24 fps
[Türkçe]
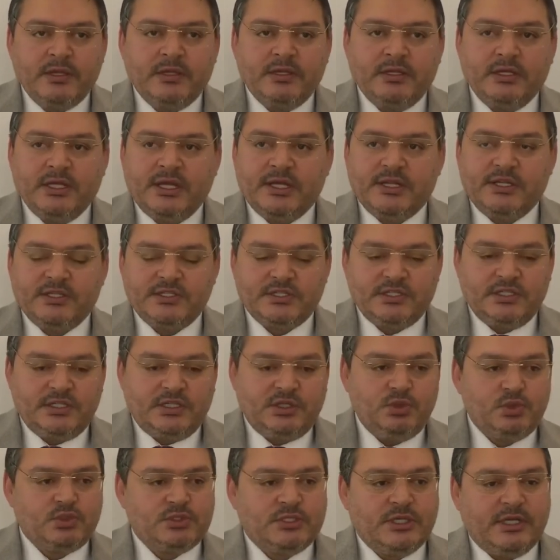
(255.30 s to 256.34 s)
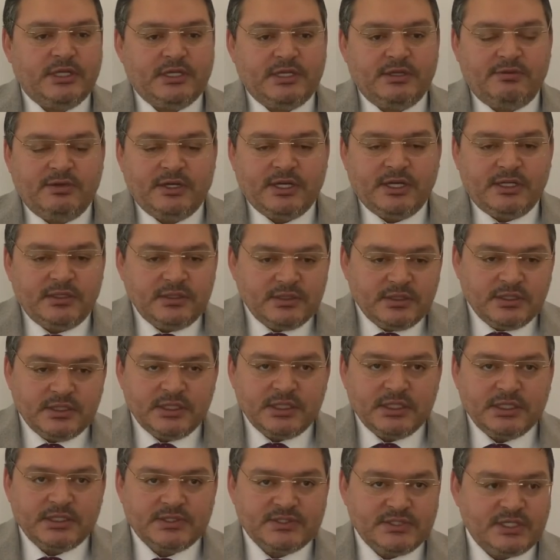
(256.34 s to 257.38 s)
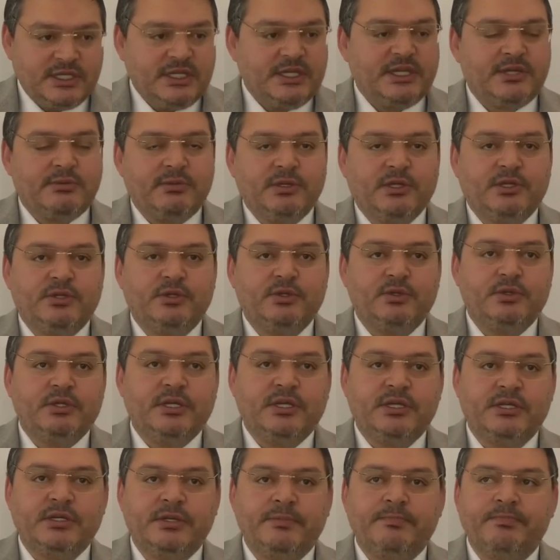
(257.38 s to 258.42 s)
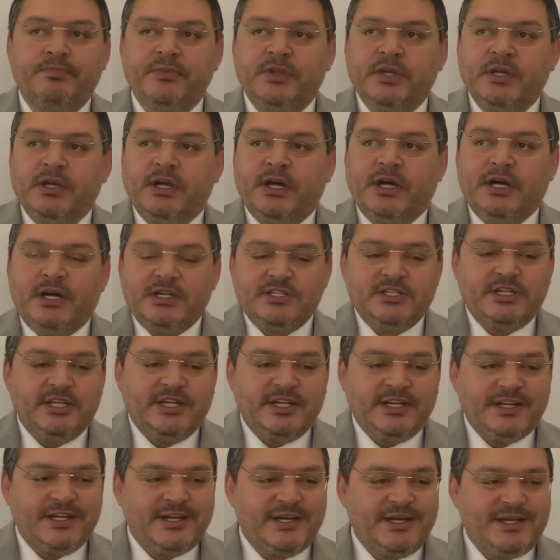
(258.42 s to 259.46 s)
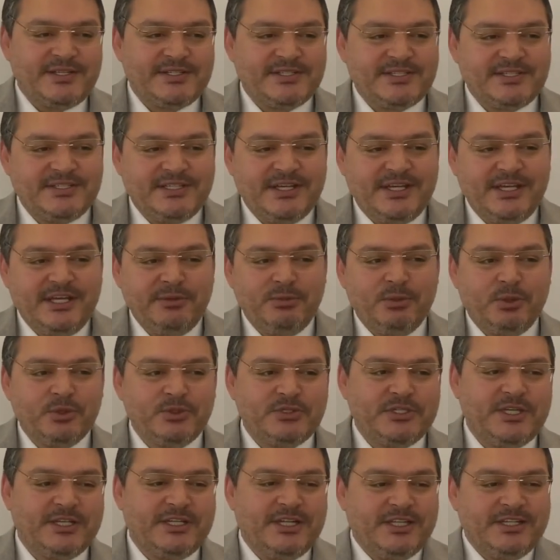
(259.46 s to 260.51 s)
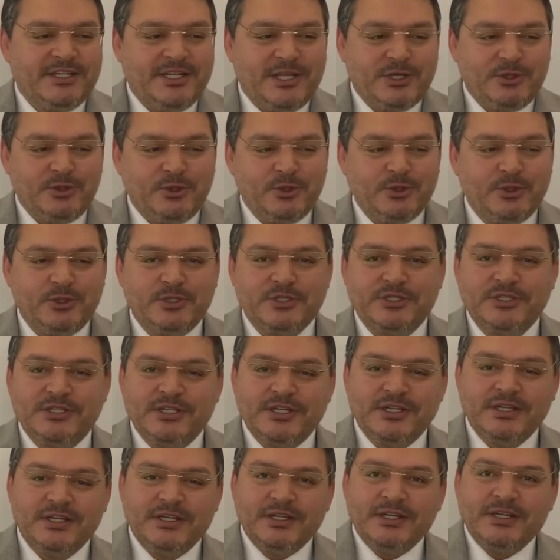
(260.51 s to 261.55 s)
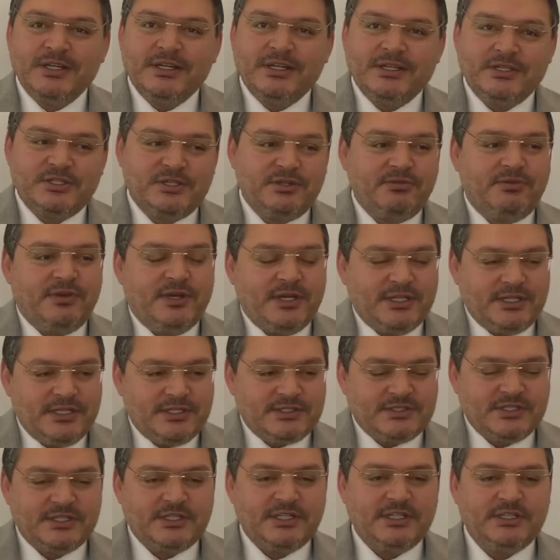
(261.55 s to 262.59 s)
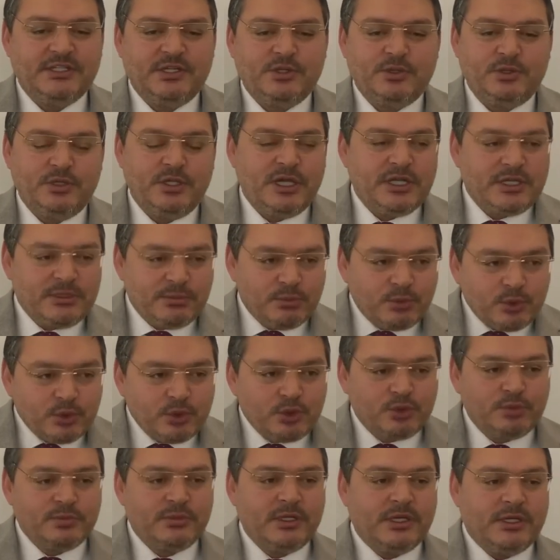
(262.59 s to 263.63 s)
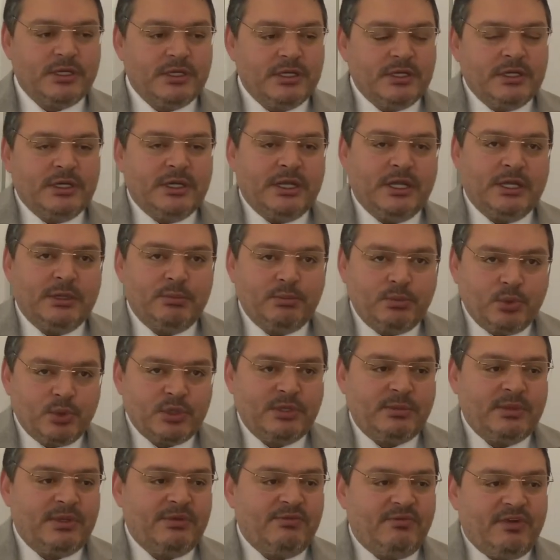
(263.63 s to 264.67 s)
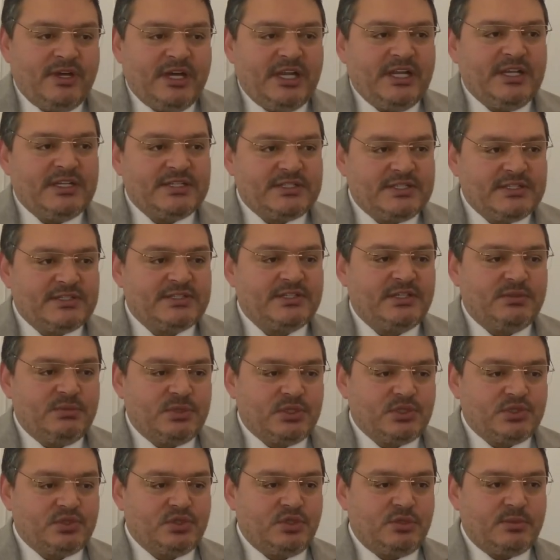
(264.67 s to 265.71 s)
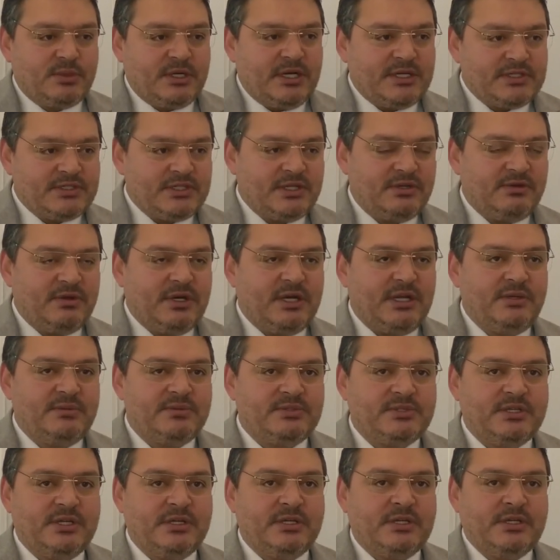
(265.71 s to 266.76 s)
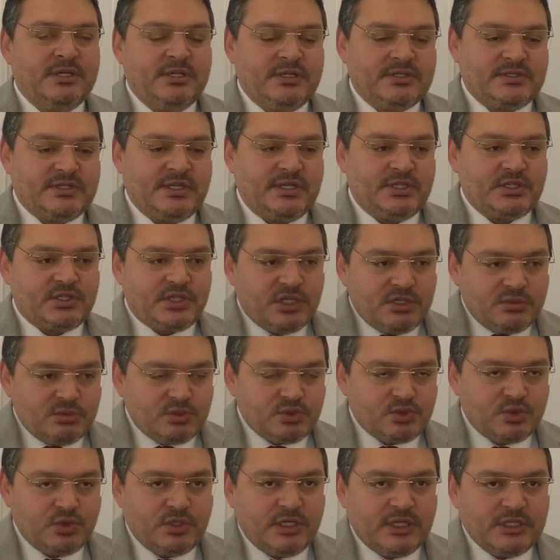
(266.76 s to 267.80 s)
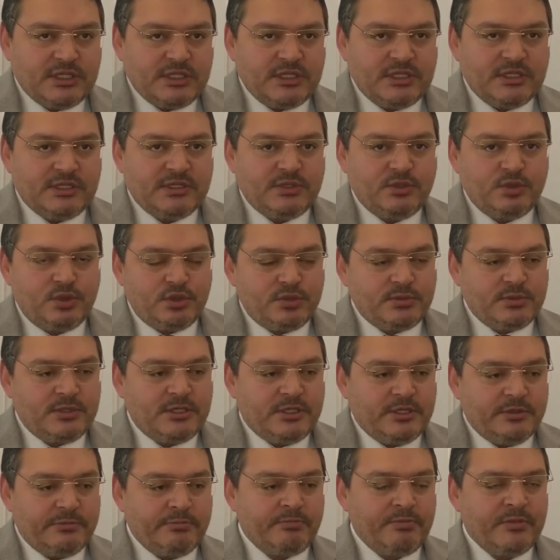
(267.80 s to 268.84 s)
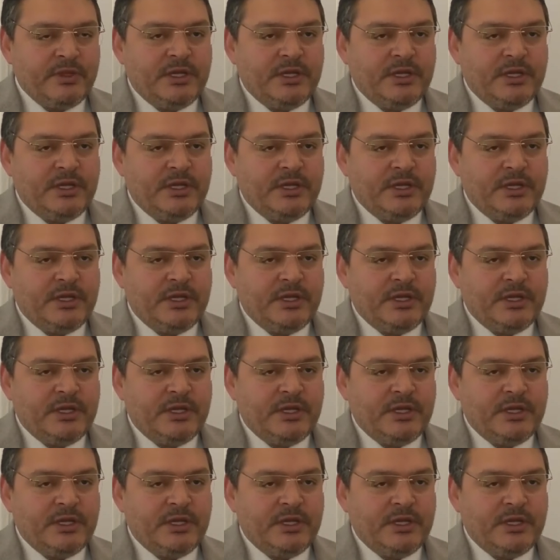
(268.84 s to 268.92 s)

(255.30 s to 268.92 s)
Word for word: Yaklaşık 2-3 saate varan e, sıralar bekliyorlar acillerin karşısında limon satanlar oluyor. İşte e, şifa diye satanlar oluyor. Yani bu durumda e, burada ben valiye seslenmek istiyorum. Kayseri valimize, Sayın Şeyhimiz Günaydın'a. Diyorum ki